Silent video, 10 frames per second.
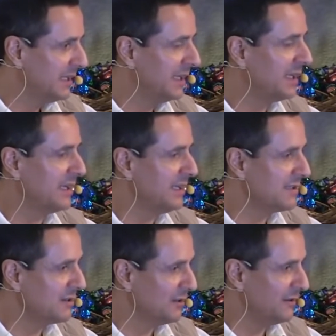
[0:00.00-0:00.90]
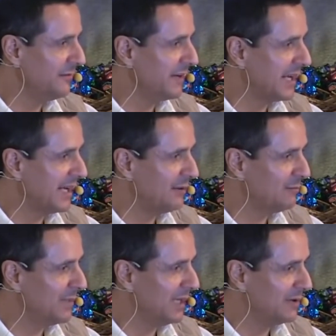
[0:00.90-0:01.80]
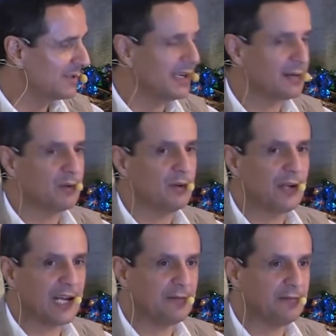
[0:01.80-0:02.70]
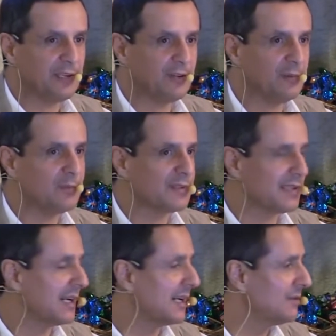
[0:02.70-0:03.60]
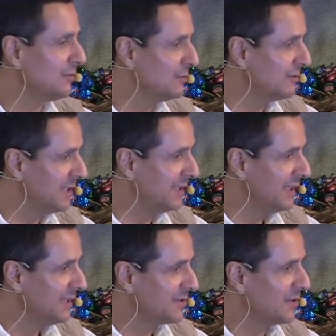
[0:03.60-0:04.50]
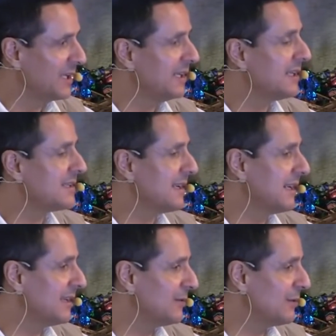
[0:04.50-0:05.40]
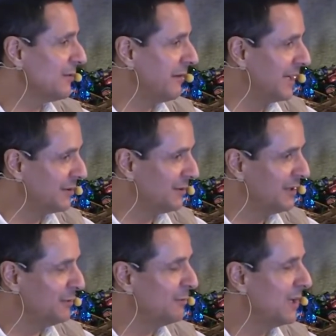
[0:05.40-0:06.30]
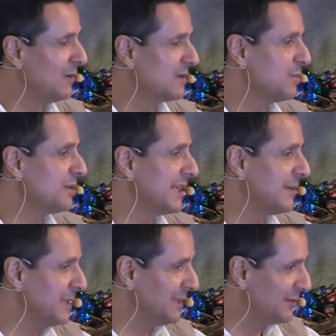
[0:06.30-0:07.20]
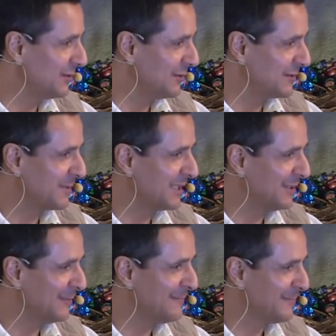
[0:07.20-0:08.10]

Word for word: e Cristo farà un bello schermo olografico e mostrerà a tutti ciò che nel segreto hanno fatto, quindi un bello sputtanamento cosmico.